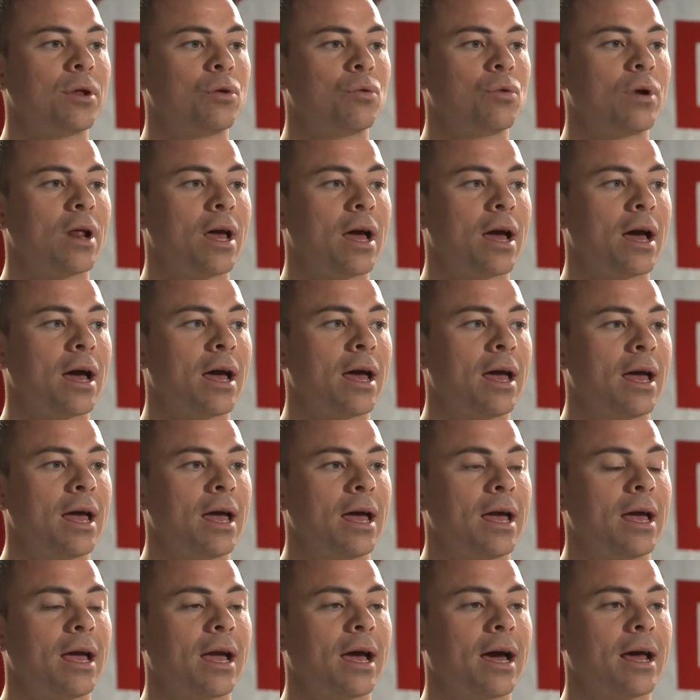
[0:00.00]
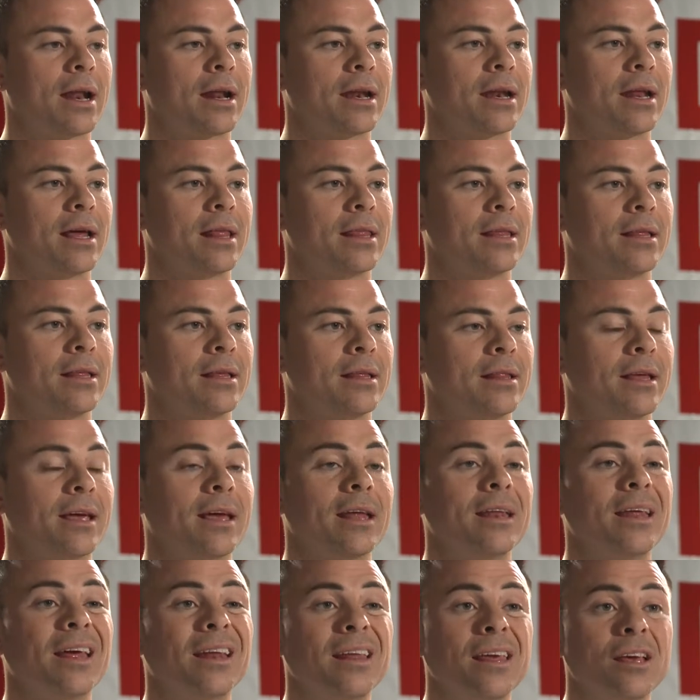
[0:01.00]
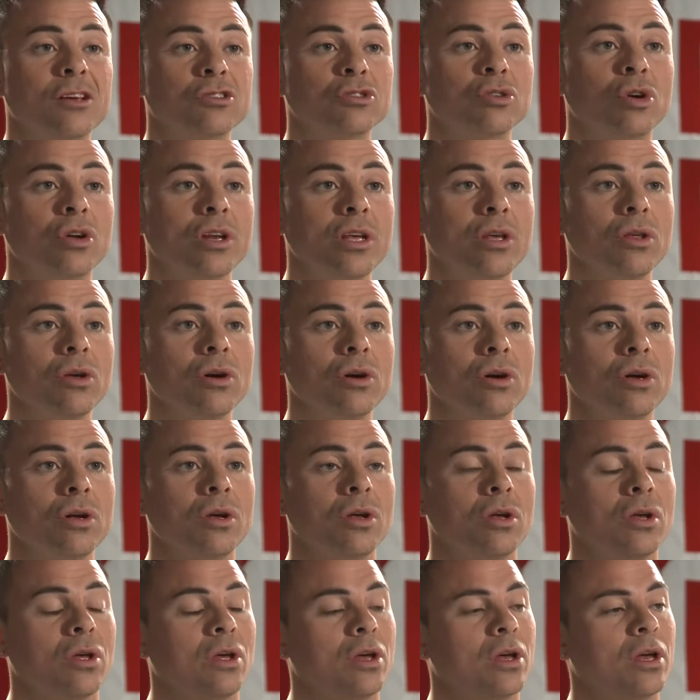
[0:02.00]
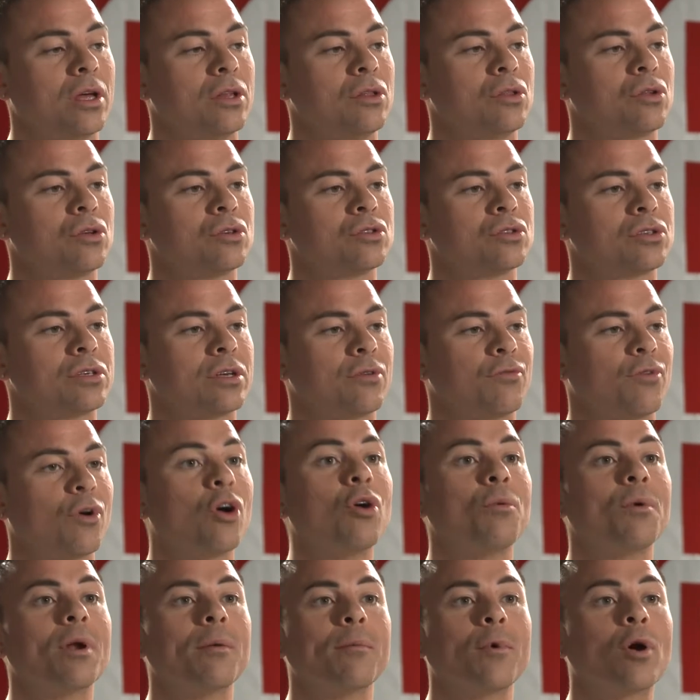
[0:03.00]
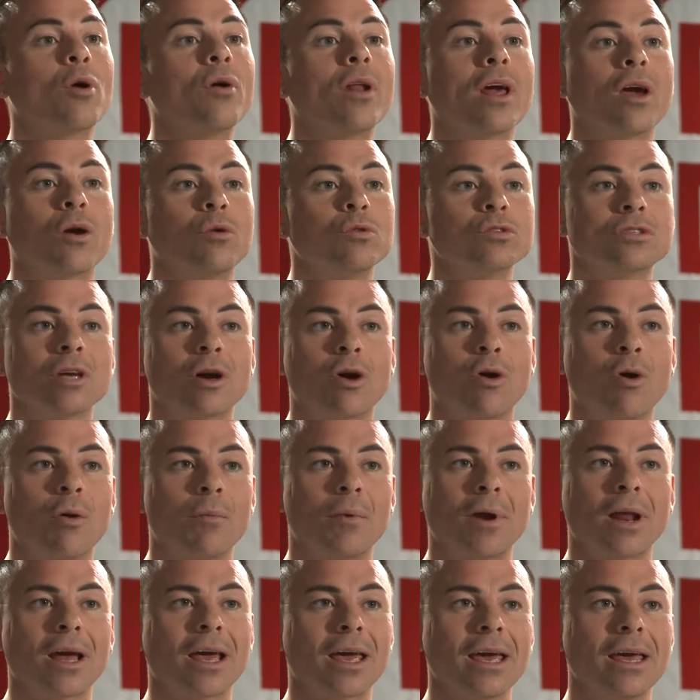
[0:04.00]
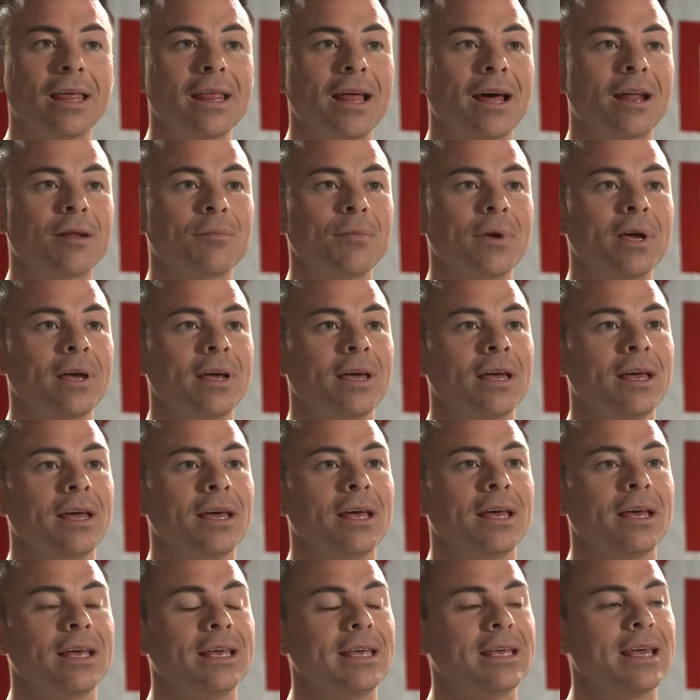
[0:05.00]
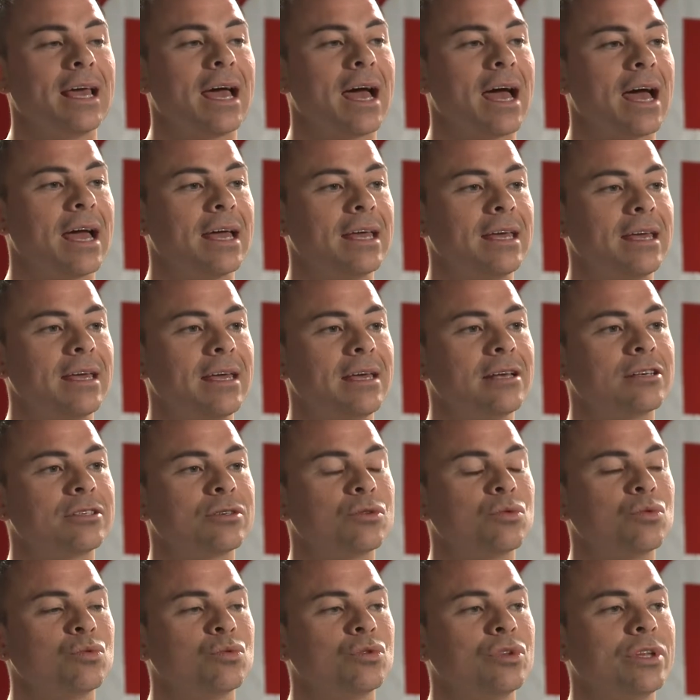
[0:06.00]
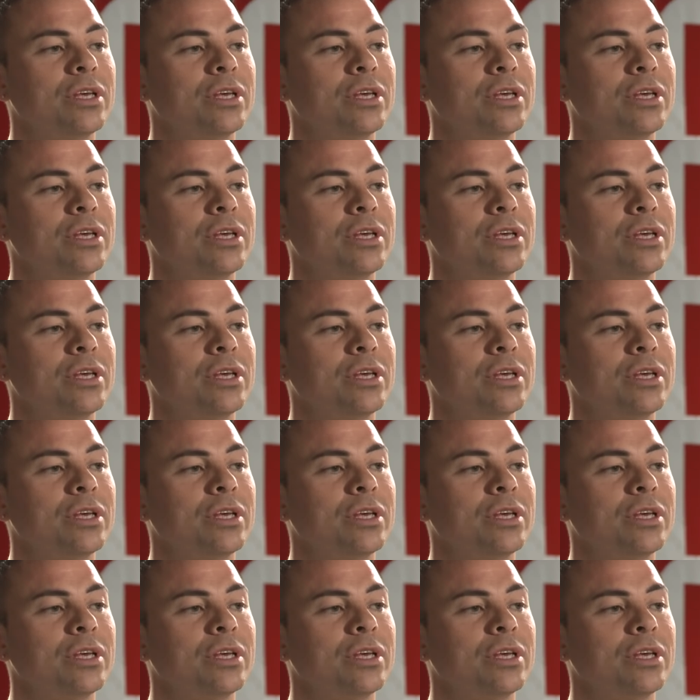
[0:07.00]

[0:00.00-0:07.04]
en una carrera de, ingeniería de sonido. Entonces fue como la mejor excusa como para quedarme. Y ahí hice un